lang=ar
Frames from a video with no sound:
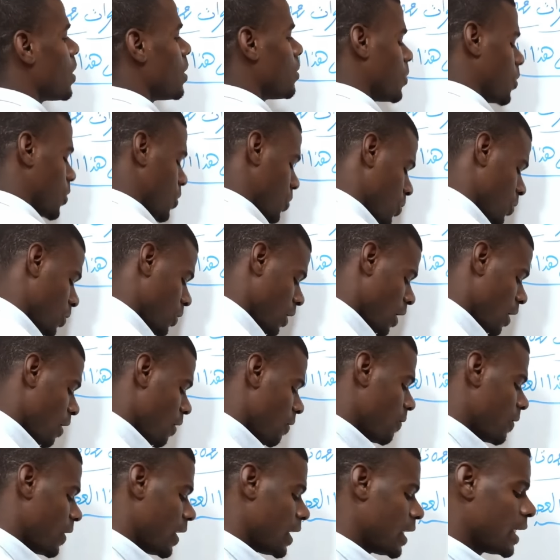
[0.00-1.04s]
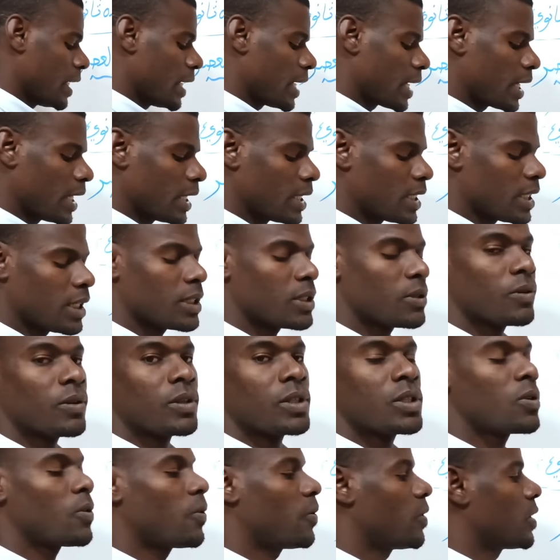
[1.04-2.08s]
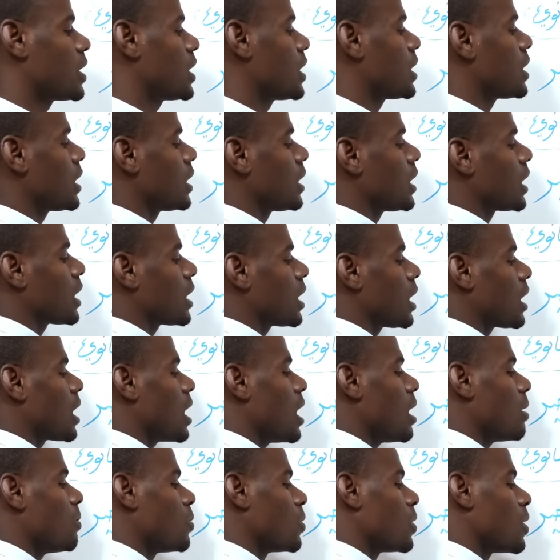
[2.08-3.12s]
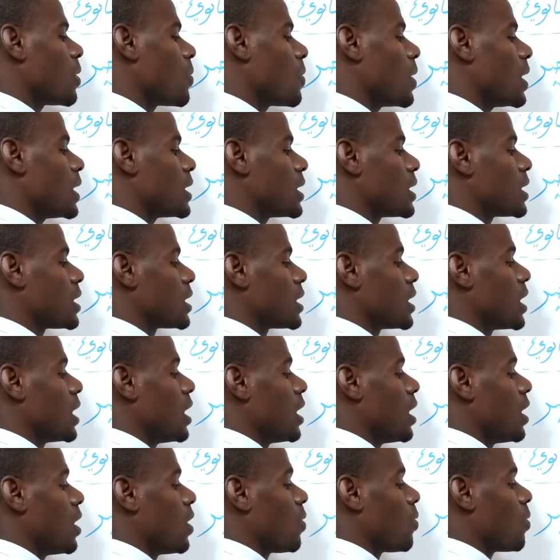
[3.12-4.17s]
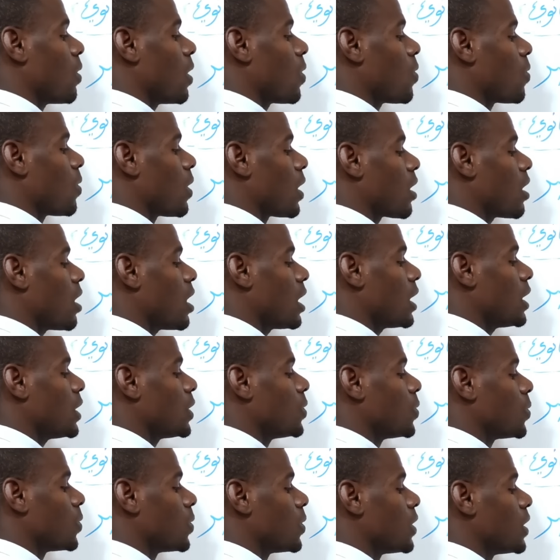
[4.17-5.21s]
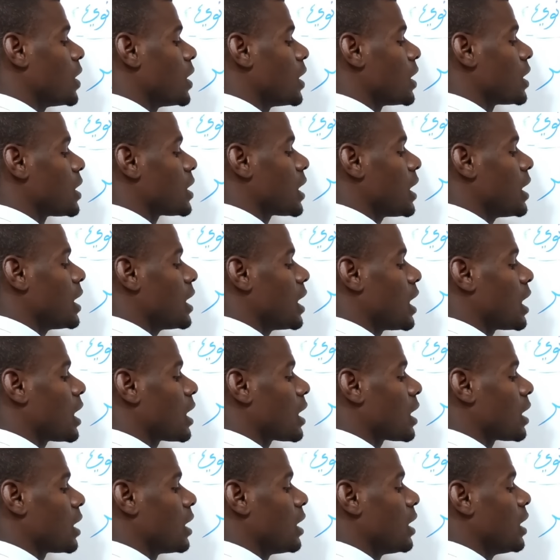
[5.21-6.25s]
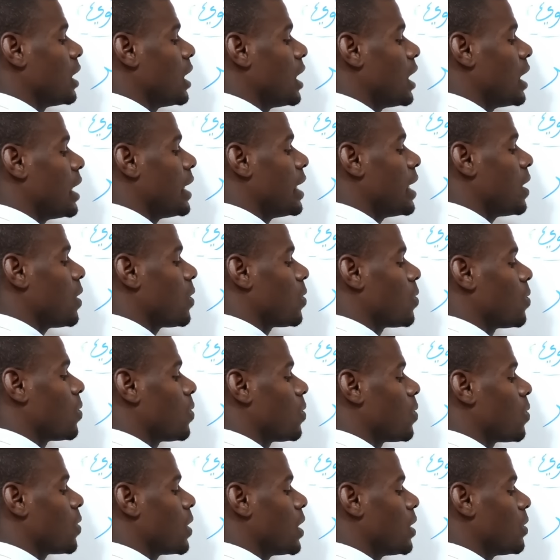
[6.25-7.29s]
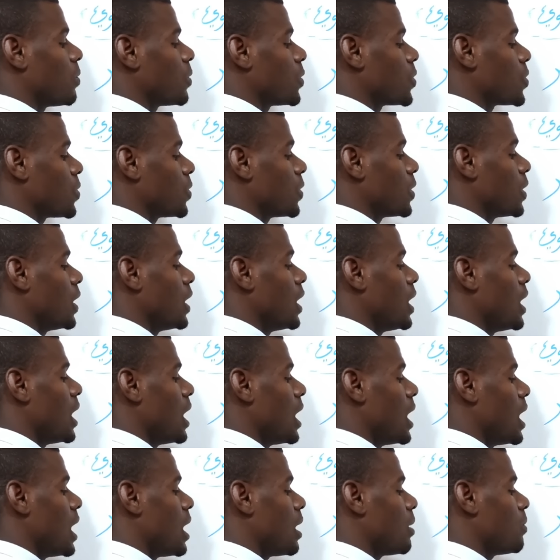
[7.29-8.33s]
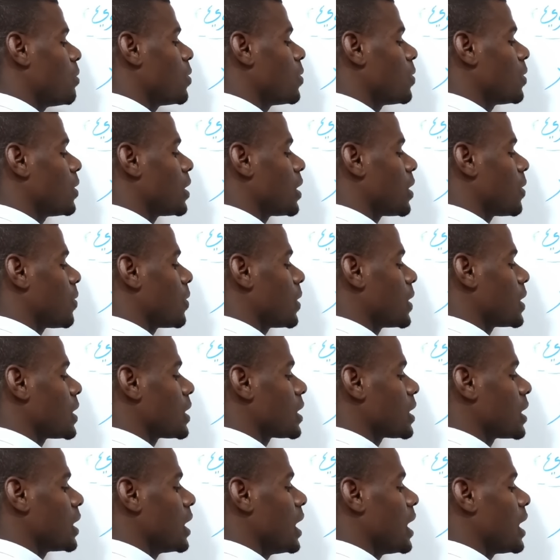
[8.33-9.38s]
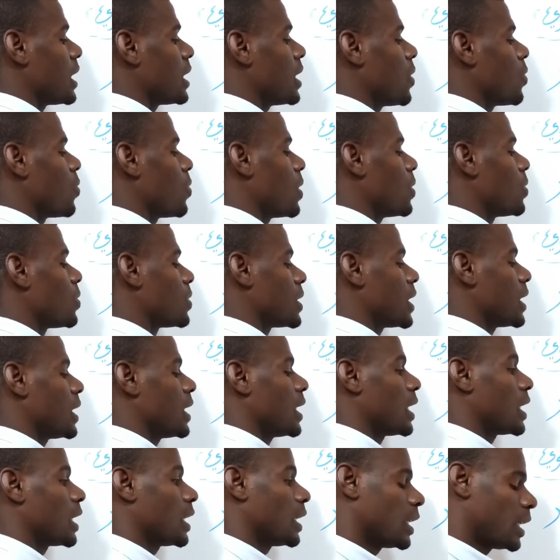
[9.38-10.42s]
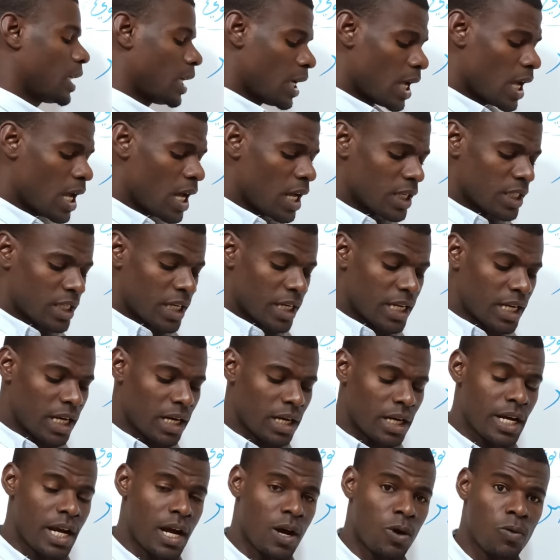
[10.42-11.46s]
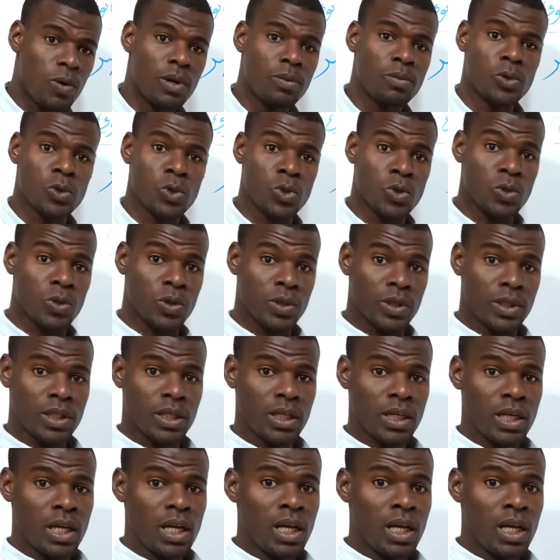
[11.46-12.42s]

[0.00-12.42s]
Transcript: والمجون فإنك سوف تتذكر أبو نواس وهو رائد تيار اللهو والمجون أبو نواس هذا أول تيار تيار اللهو والمجون